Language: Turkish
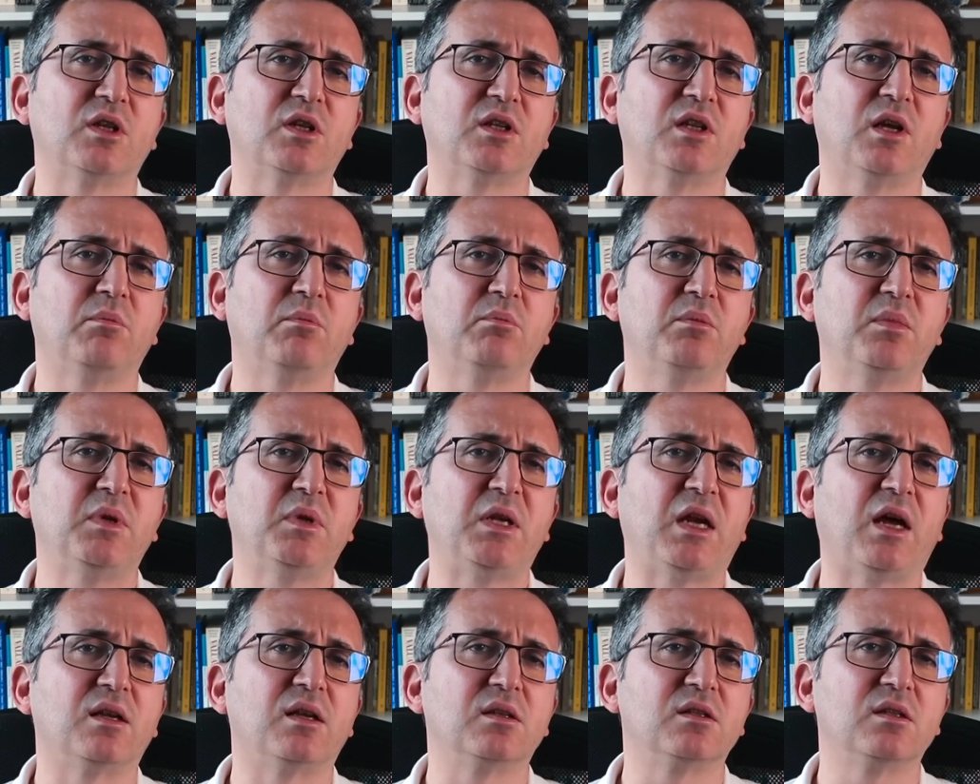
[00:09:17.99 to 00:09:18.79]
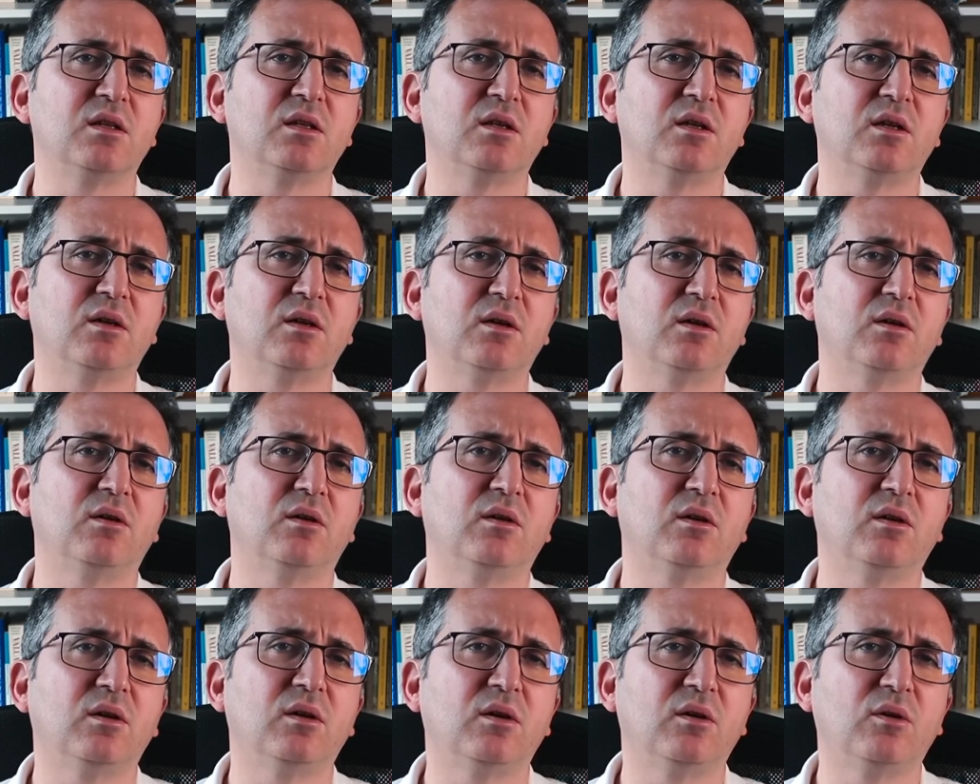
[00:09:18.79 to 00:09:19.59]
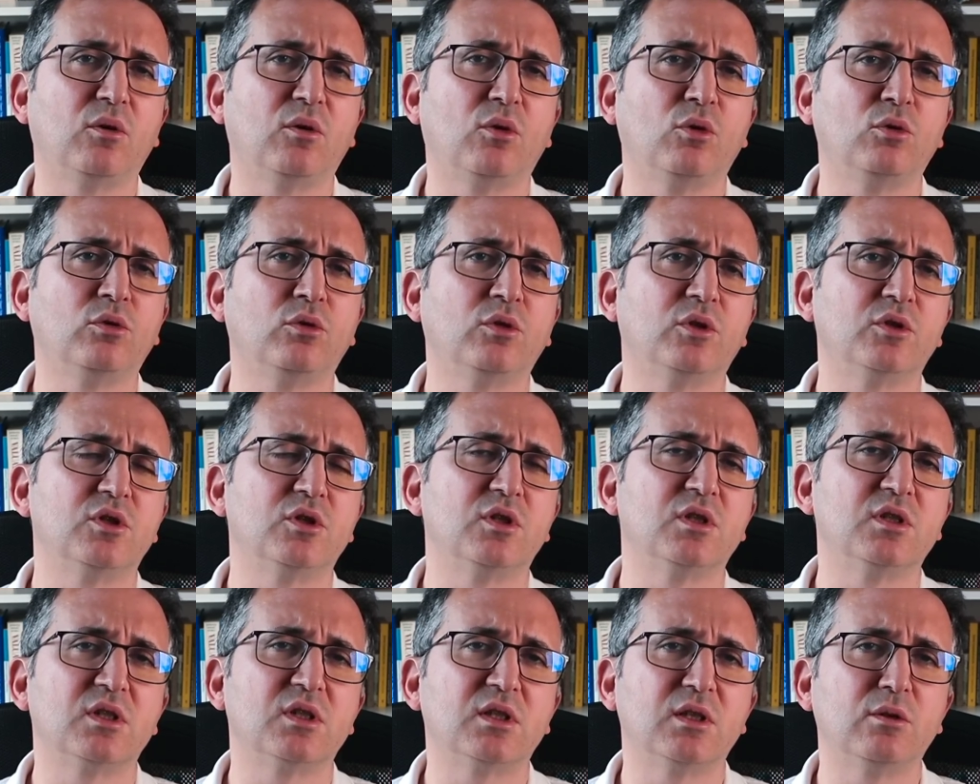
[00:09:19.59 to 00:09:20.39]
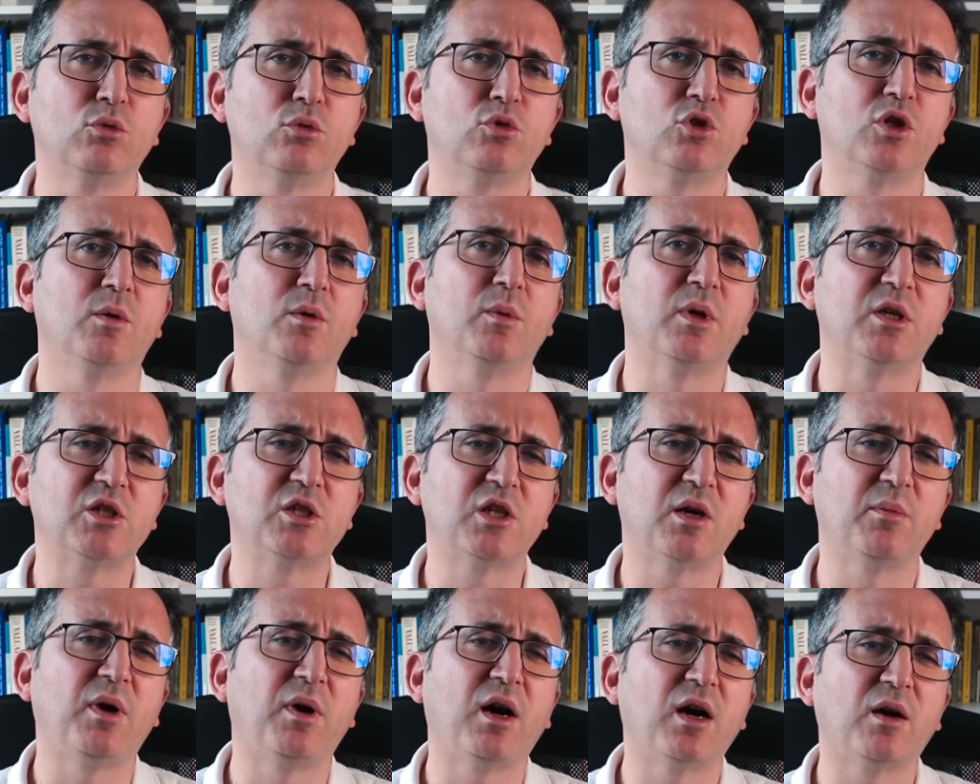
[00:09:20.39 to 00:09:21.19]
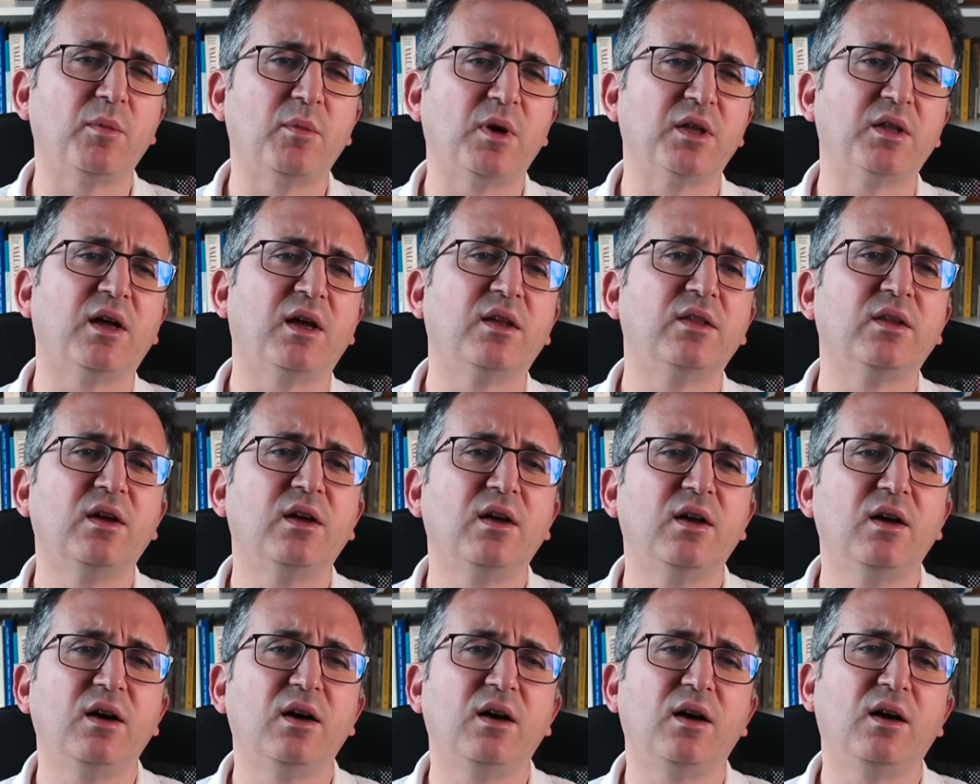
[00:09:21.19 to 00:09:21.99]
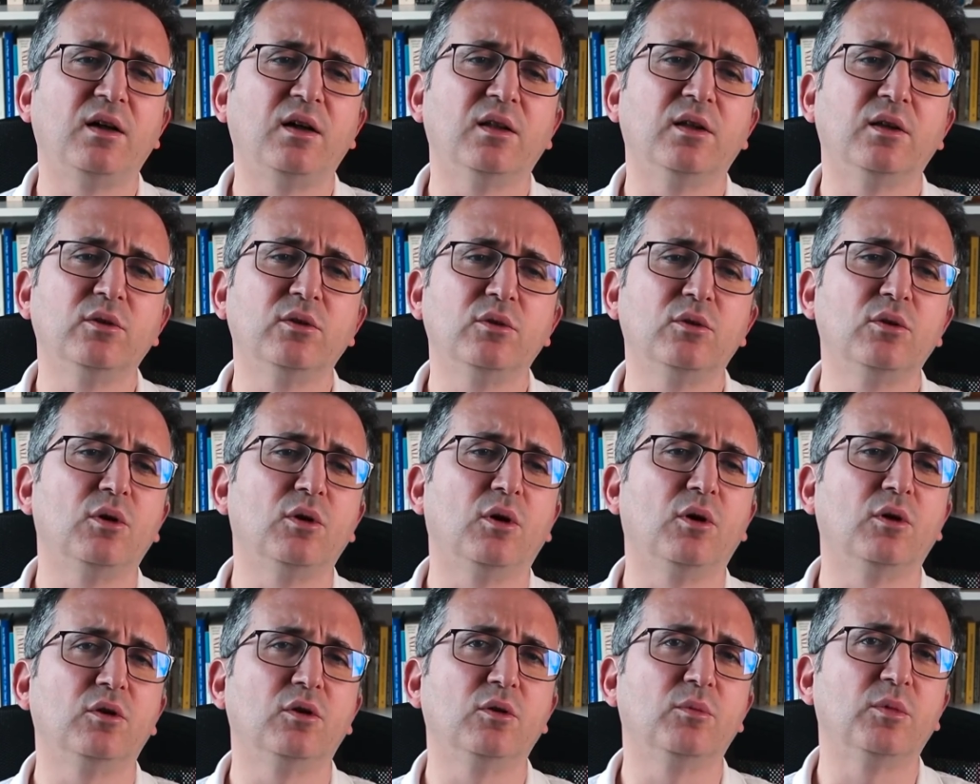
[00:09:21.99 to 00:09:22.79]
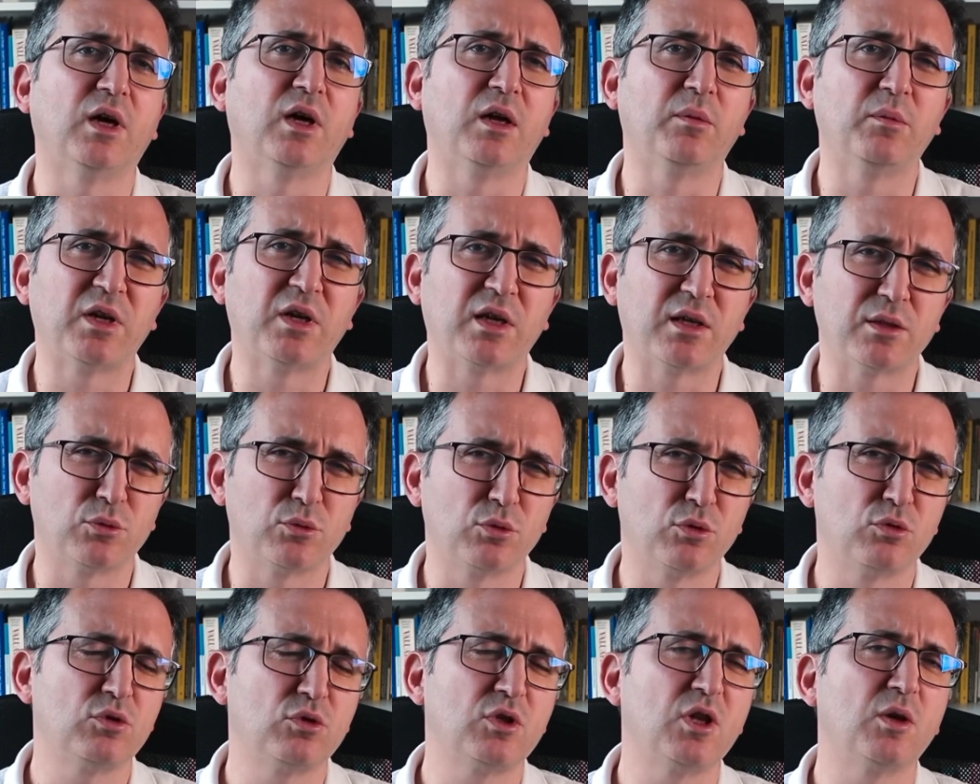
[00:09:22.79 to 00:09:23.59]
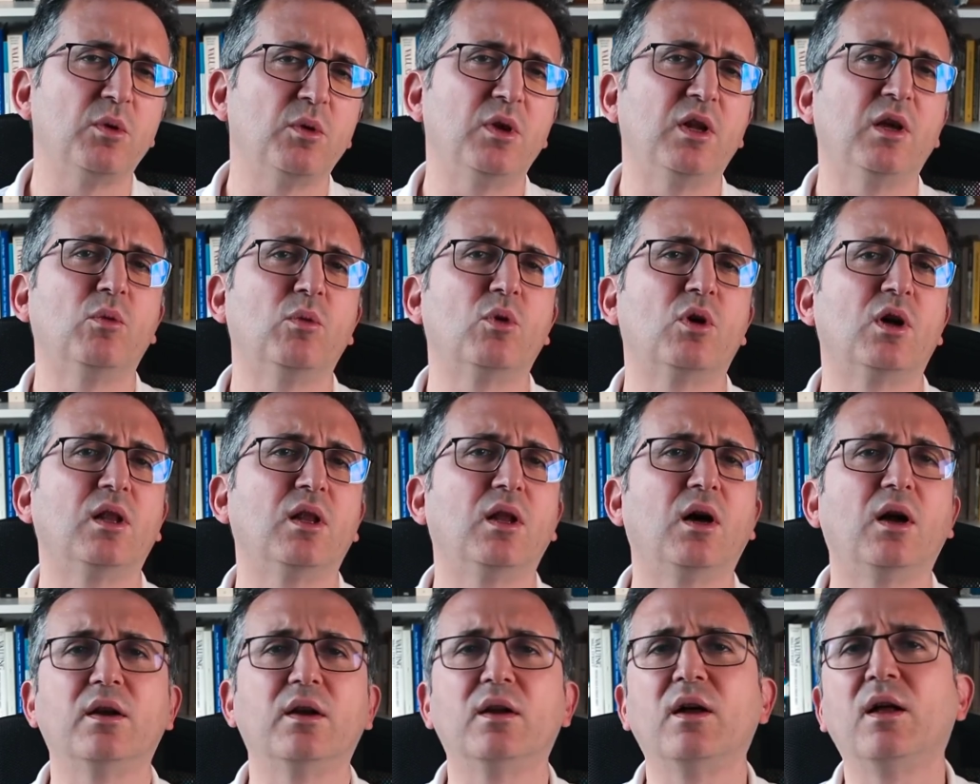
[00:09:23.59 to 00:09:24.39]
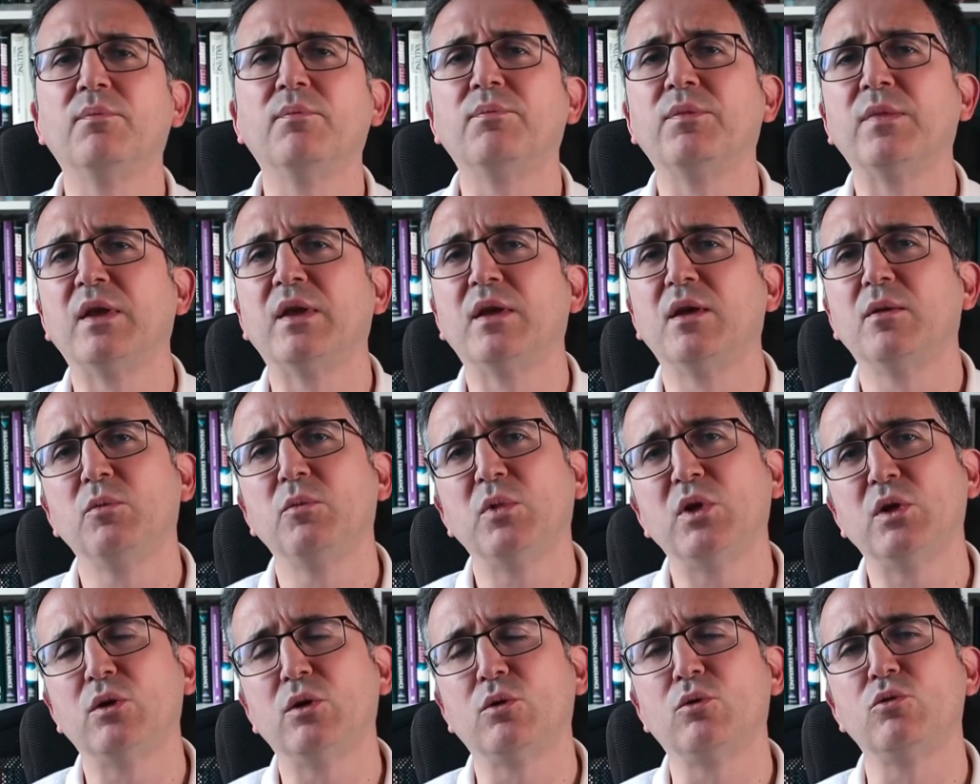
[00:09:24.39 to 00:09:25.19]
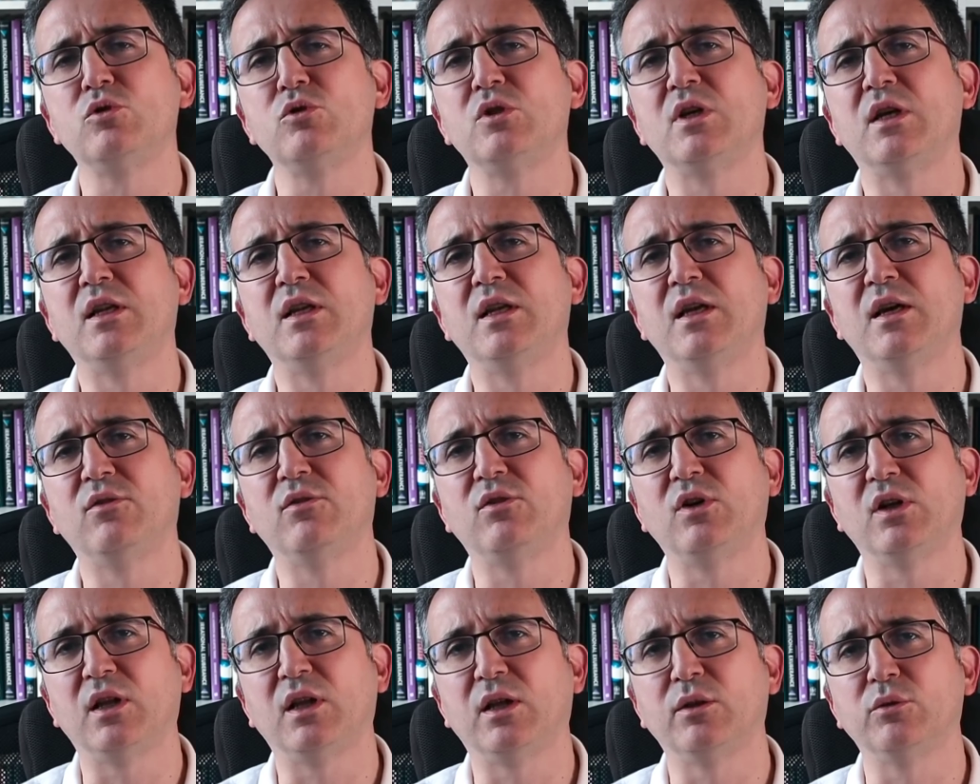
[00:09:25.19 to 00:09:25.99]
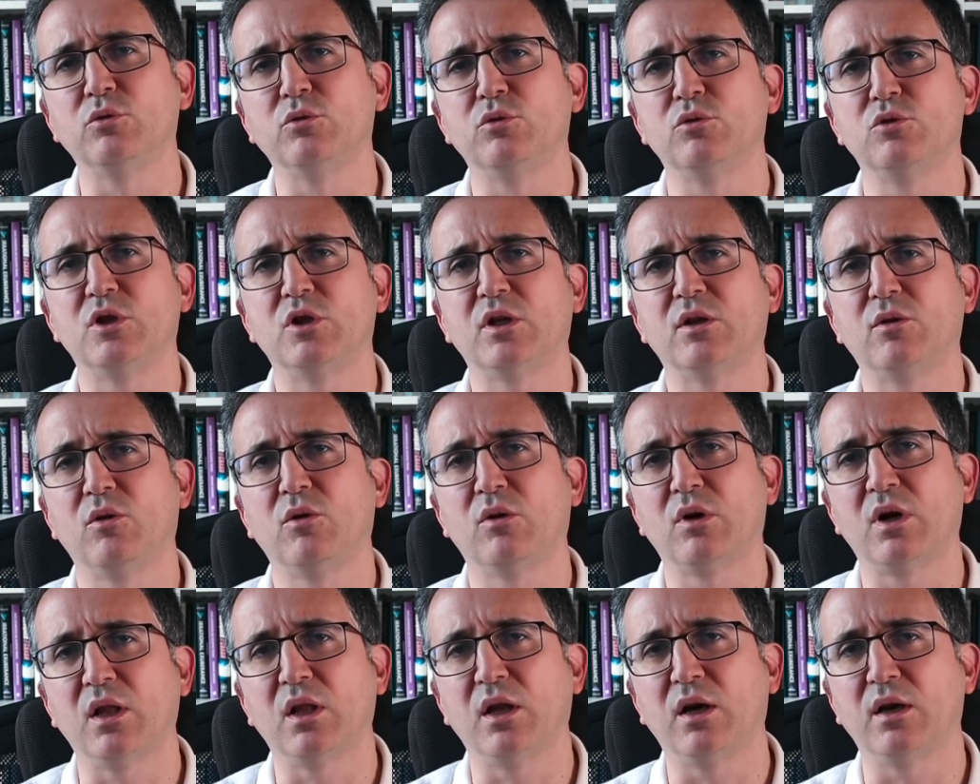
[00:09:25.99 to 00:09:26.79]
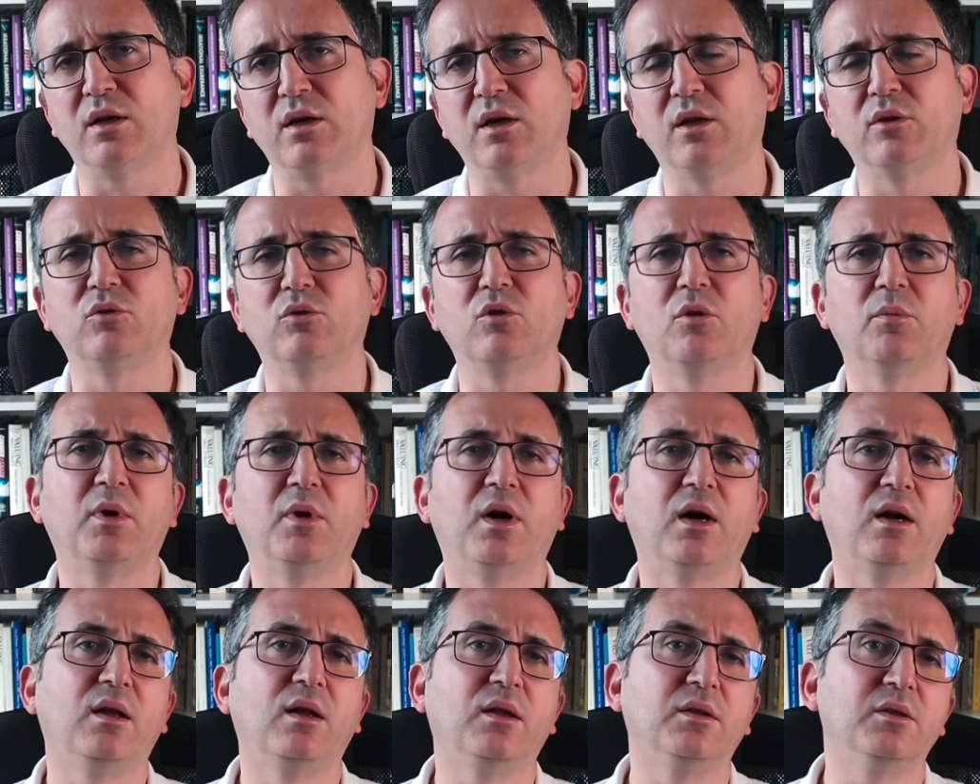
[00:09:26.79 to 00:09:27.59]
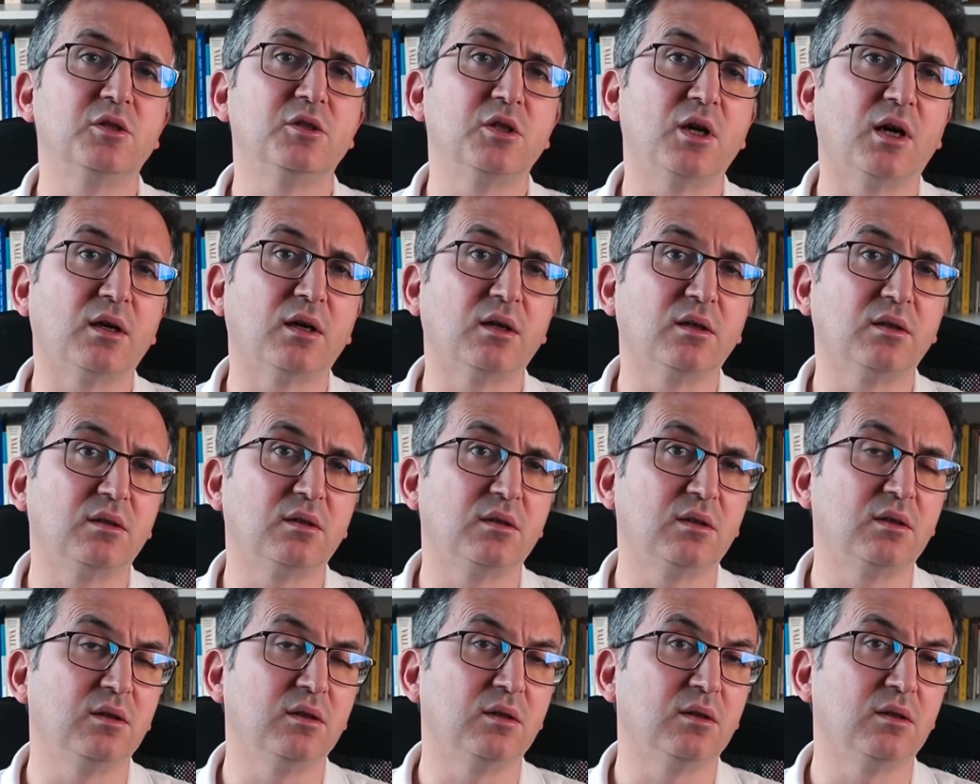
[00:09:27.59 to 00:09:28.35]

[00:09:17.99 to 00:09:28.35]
Zaten biraz da ee, onun için size 3'e 5'e bakmadan alın diyordum. Yani biraz düşse bile buralardan 1950'ye falan düşecek oralardan toparlanacak.